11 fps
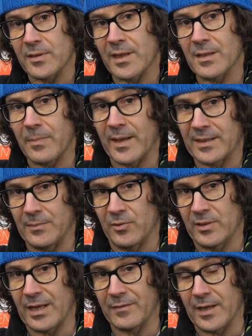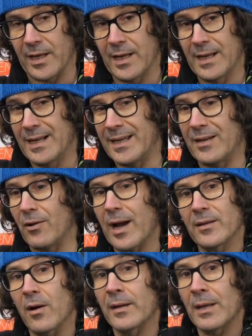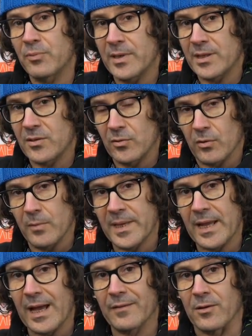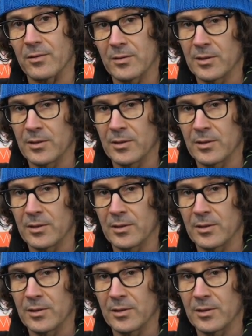Ça c'est le principe de Xavier, il ride en appui sur le pied avant.